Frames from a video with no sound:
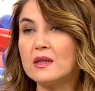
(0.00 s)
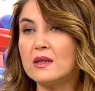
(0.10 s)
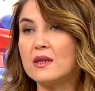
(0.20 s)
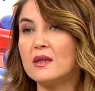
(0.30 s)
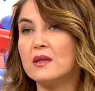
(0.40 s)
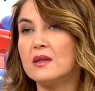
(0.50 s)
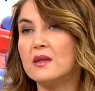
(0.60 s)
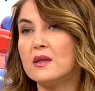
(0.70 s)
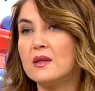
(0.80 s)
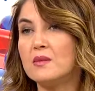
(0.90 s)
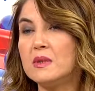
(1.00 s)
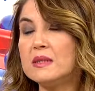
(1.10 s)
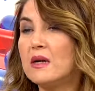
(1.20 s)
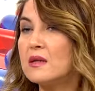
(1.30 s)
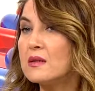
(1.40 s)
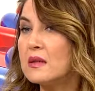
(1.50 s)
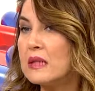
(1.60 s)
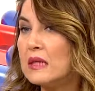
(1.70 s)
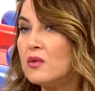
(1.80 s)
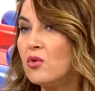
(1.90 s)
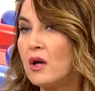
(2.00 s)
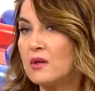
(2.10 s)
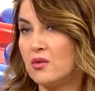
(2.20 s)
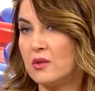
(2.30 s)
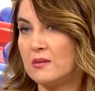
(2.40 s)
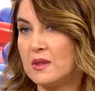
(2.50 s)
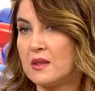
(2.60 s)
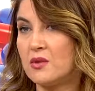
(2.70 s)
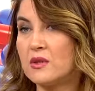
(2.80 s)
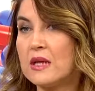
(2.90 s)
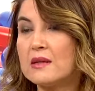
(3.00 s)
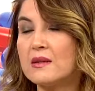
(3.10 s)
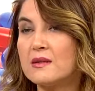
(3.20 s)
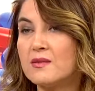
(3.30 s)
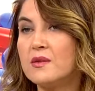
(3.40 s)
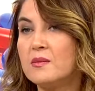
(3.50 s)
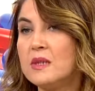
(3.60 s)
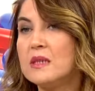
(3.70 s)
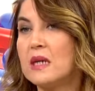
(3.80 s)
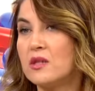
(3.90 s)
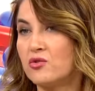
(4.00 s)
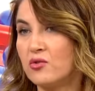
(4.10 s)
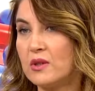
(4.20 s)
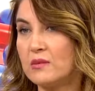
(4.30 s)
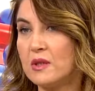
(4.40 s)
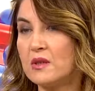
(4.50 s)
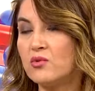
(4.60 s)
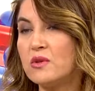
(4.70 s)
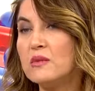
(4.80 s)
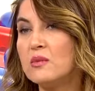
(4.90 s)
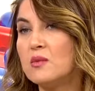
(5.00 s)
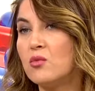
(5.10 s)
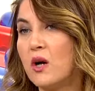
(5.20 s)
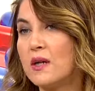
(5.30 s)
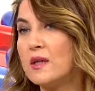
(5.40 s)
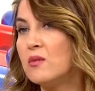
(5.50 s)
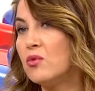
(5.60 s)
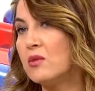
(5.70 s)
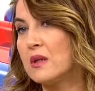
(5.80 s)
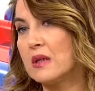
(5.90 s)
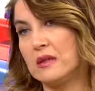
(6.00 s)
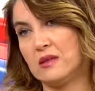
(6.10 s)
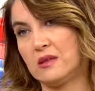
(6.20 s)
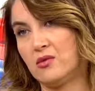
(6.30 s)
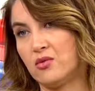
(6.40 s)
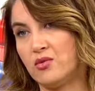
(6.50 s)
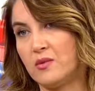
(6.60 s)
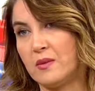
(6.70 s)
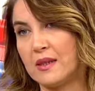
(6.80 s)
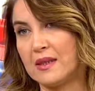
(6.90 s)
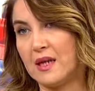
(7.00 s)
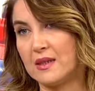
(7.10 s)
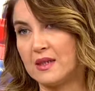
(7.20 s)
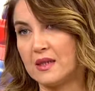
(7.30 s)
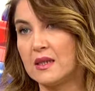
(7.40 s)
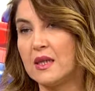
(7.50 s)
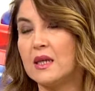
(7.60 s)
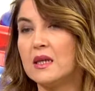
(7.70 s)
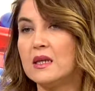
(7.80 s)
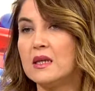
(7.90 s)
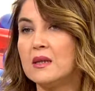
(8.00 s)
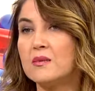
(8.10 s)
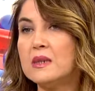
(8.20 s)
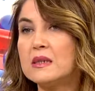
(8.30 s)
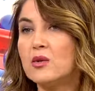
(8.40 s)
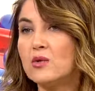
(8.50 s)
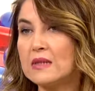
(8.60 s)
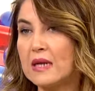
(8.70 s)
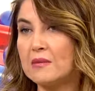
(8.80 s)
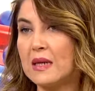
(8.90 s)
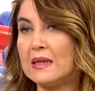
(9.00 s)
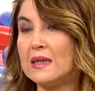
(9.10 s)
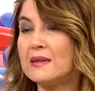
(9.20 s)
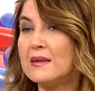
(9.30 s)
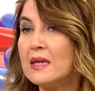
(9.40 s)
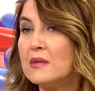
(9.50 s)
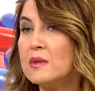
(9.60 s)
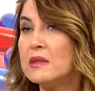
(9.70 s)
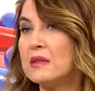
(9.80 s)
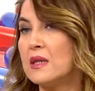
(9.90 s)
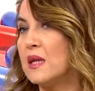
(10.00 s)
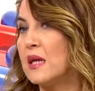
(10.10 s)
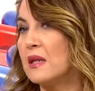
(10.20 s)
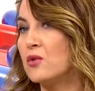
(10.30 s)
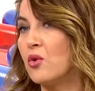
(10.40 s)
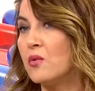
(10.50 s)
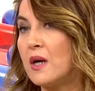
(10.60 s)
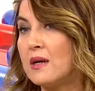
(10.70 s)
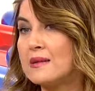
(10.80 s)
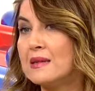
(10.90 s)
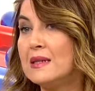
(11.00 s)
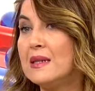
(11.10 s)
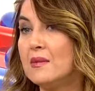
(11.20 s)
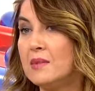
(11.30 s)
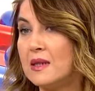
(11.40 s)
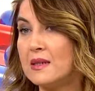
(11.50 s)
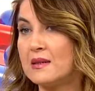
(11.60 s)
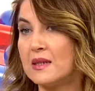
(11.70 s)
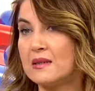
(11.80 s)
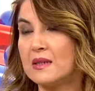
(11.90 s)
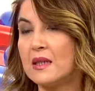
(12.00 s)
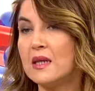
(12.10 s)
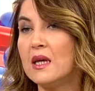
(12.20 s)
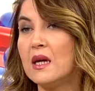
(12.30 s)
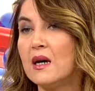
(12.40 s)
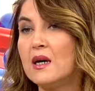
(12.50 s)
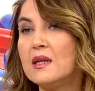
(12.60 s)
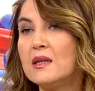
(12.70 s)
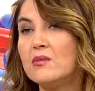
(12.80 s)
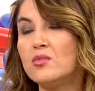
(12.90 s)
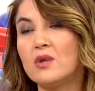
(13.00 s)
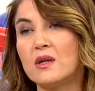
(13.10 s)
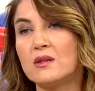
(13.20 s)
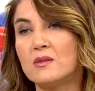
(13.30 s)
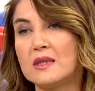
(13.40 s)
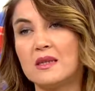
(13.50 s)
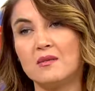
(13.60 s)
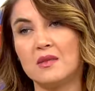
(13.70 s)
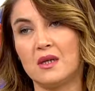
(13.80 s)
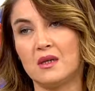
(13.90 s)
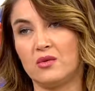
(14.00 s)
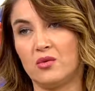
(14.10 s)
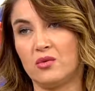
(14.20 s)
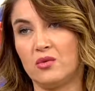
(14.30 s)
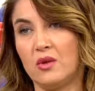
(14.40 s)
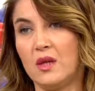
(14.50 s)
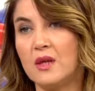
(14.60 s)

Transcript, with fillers: Öncelikle e, biz artık yeni doğan döneminde özellikle 0-1 yaş döneminde rutin bir muayeneyi mutlaka istiyoruz bebeklerden. Ee, bir göz tembelliği tek başına eğer görme azlığıyla birlikte ise ailenin bunu anlamasına imkan yok